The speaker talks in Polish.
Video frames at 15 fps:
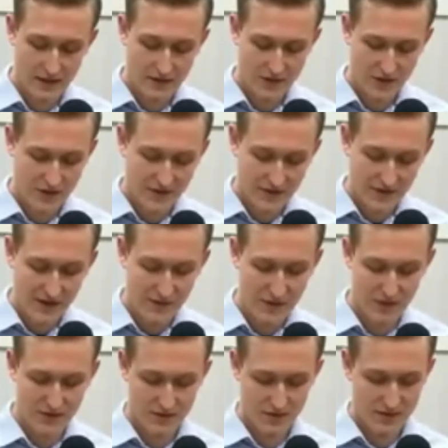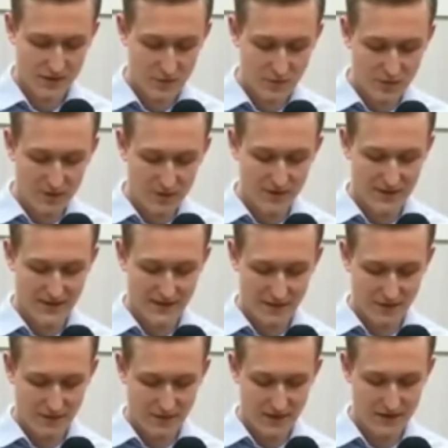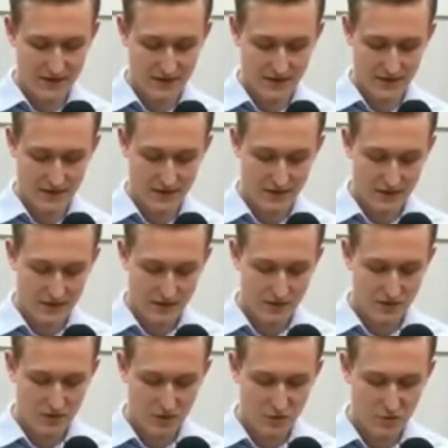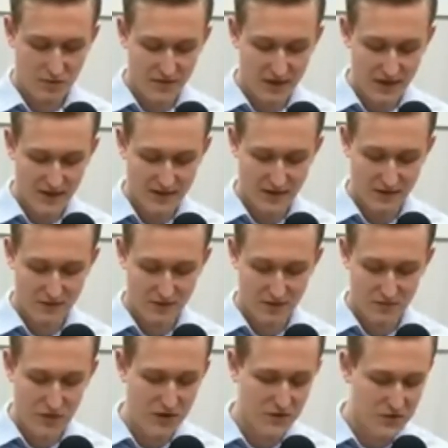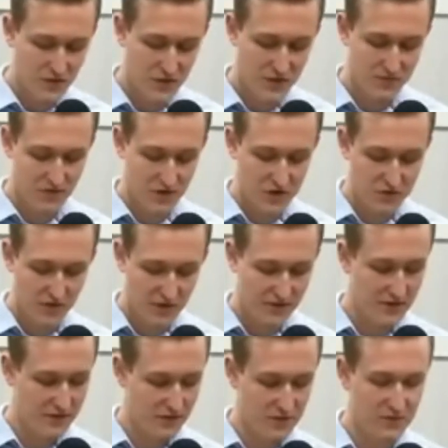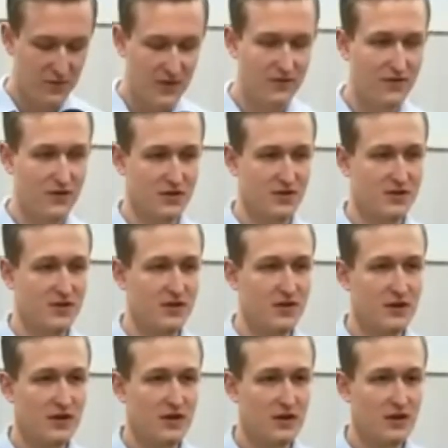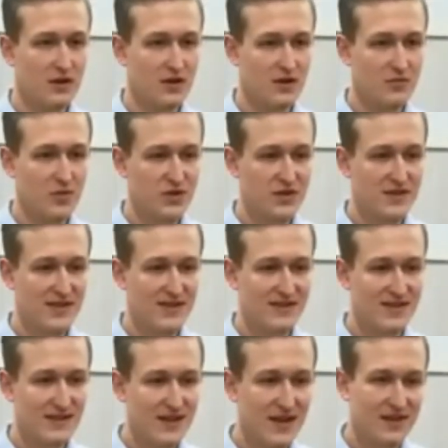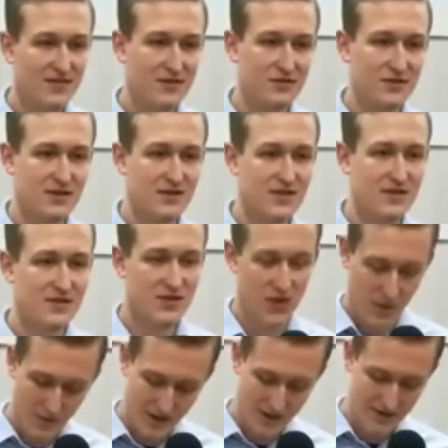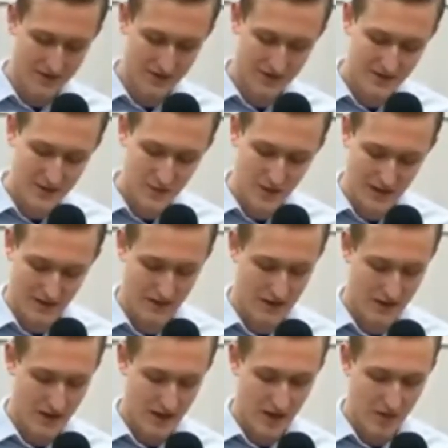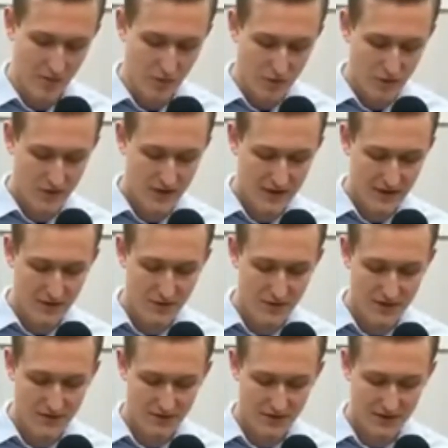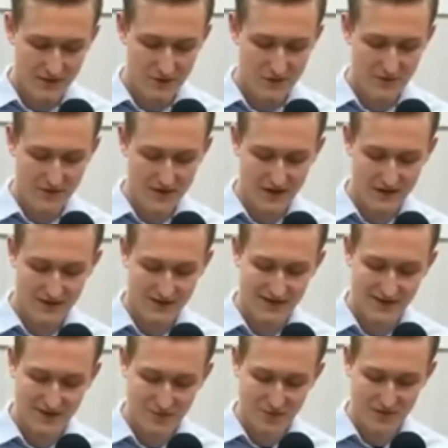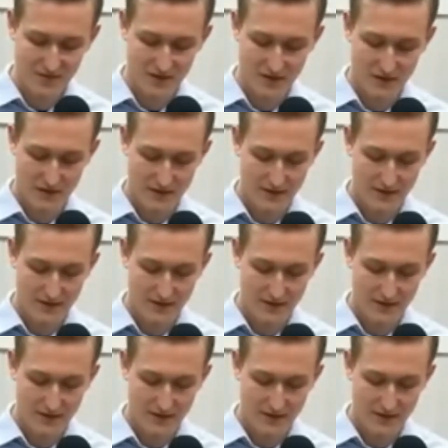czytamy słowa skierowane do człowieka, który miał w swoim życiu pewne wątpliwości, może zastanawiał się, co jest dobre, a co jest złe. I Bóg kieruje do tego człowieka takie słowa: